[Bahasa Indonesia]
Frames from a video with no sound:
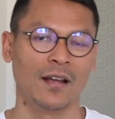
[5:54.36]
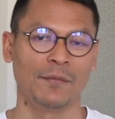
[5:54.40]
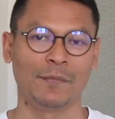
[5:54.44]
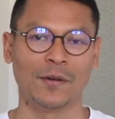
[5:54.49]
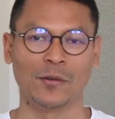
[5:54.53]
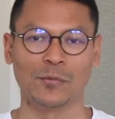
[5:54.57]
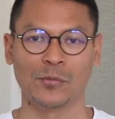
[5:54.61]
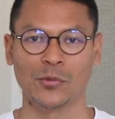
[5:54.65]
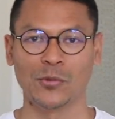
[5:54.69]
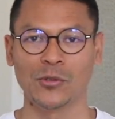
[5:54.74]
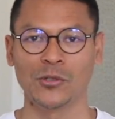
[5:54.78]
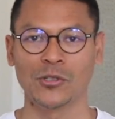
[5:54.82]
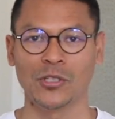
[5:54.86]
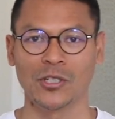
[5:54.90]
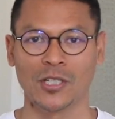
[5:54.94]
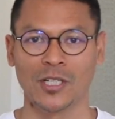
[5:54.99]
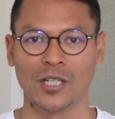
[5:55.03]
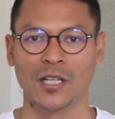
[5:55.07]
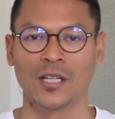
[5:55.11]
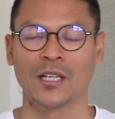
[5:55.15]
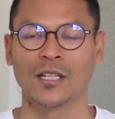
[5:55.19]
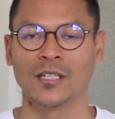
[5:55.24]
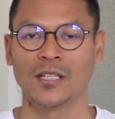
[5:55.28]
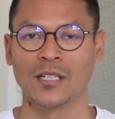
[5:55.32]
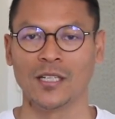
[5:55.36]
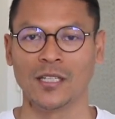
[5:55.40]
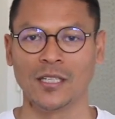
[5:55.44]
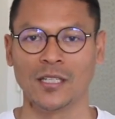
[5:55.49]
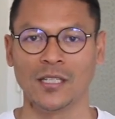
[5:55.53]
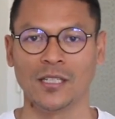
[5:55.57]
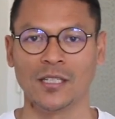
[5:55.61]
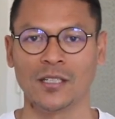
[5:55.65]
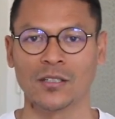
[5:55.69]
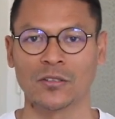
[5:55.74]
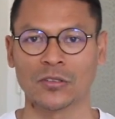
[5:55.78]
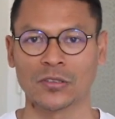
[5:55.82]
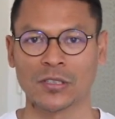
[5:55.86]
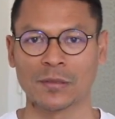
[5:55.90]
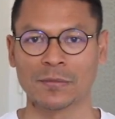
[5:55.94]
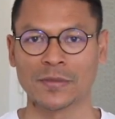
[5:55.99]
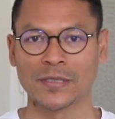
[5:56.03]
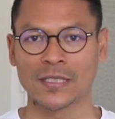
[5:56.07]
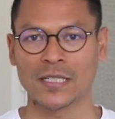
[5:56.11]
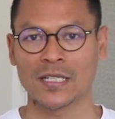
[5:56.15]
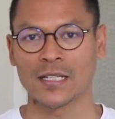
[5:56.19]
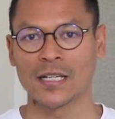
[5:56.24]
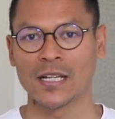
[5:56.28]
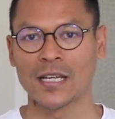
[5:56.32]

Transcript: maupun di kota besar